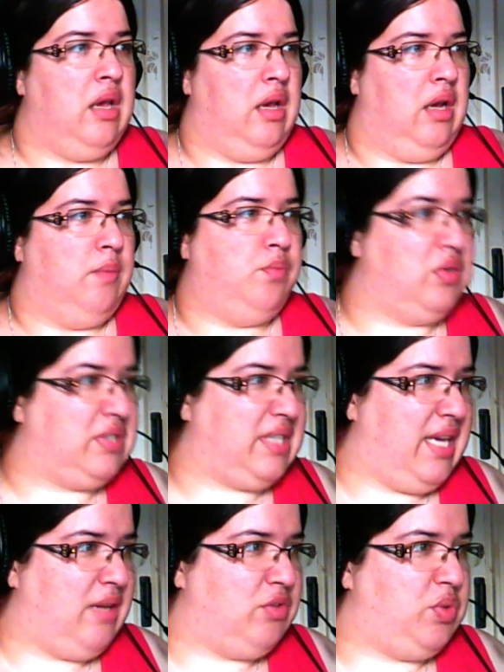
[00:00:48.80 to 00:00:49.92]
Pour ce qui
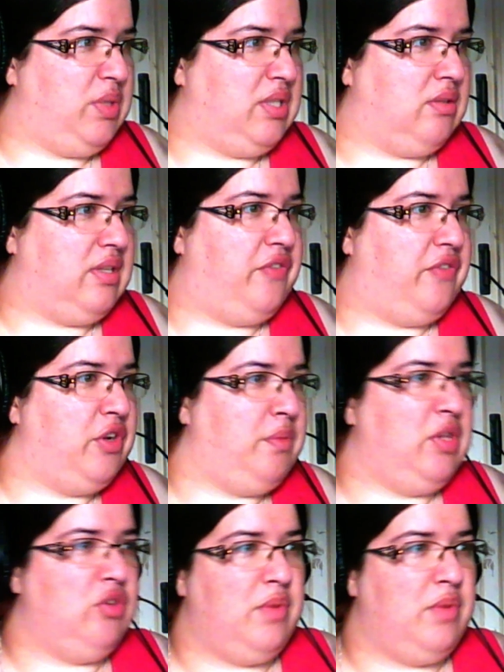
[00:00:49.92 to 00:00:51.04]
est ensuite des phénomènes
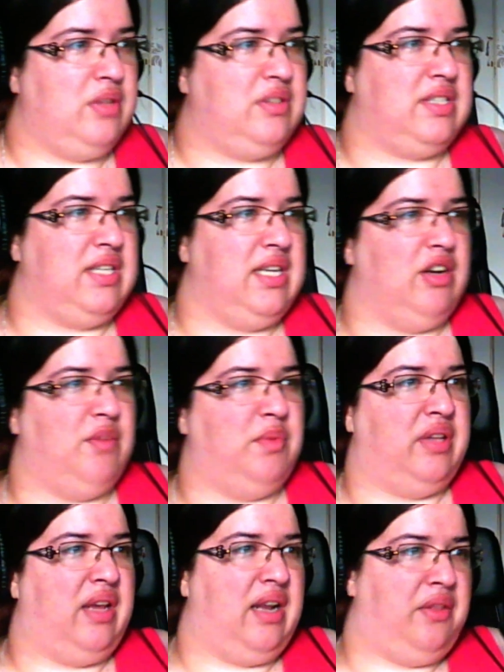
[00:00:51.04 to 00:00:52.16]
de mode, style mode
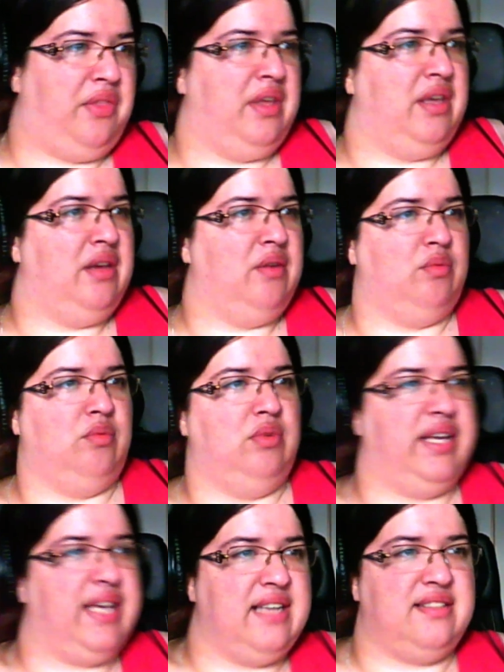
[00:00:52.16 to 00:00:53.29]
healthy ou
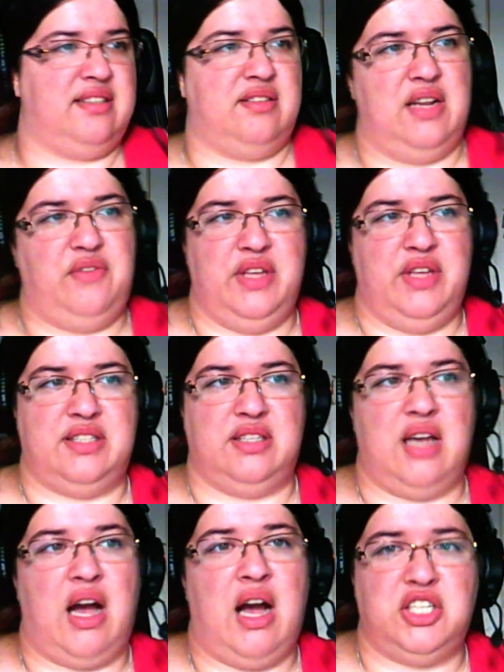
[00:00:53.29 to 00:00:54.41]
leggings, selfie, etc.,
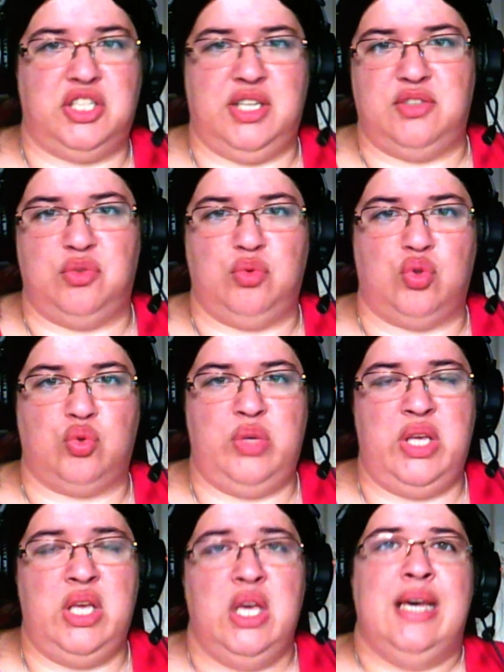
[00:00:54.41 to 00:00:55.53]
génération d'aujourd'hui,
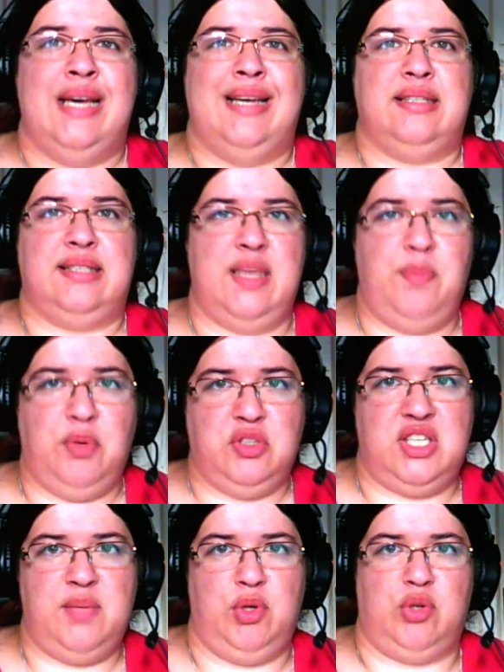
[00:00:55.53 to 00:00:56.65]
c'est
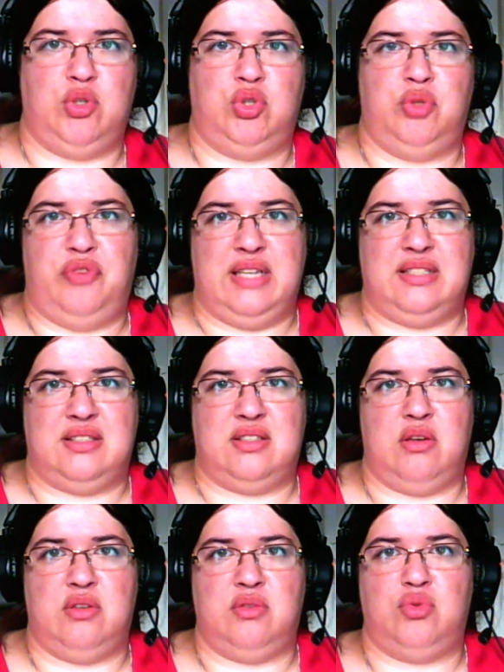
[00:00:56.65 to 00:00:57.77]
possible que je fasse
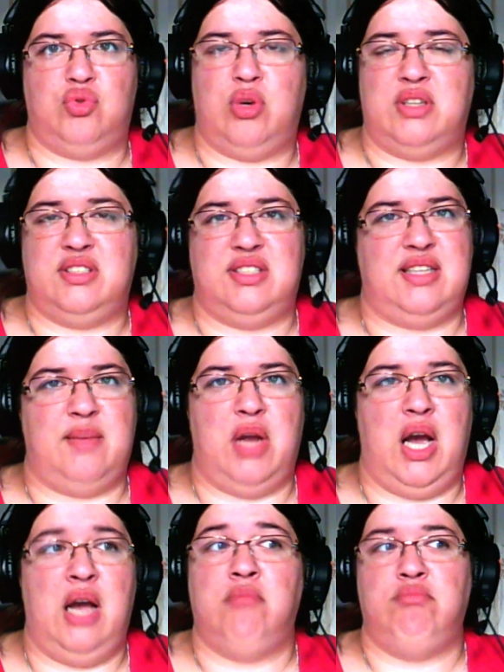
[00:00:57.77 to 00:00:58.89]
euh, sur un de ces
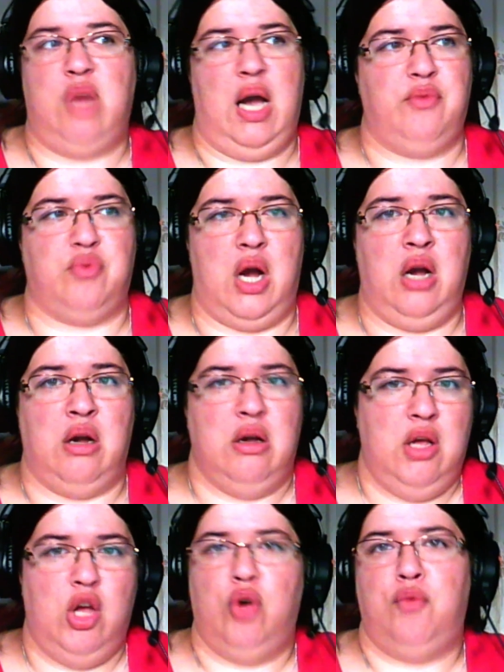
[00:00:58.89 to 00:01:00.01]
thèmes-là, à voir
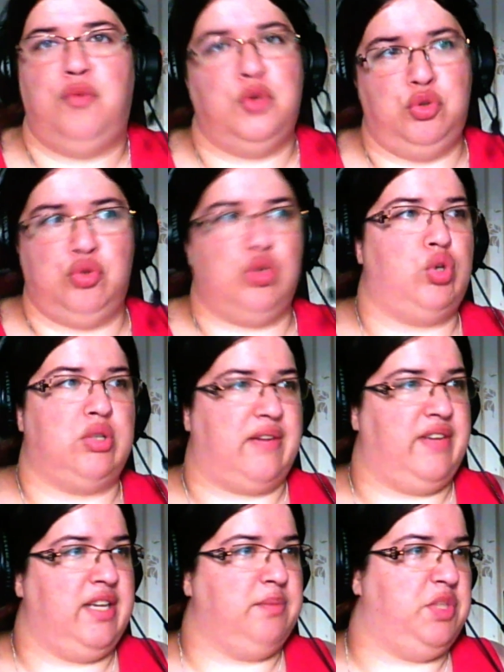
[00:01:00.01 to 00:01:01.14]
faut juste que je le travaille
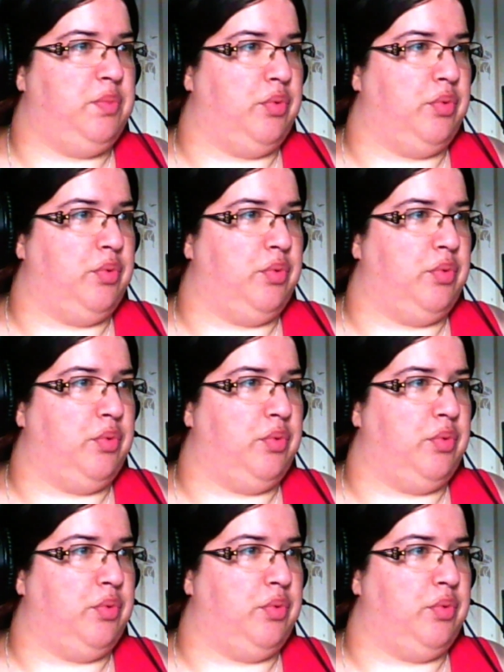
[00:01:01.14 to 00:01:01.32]
un petit peu.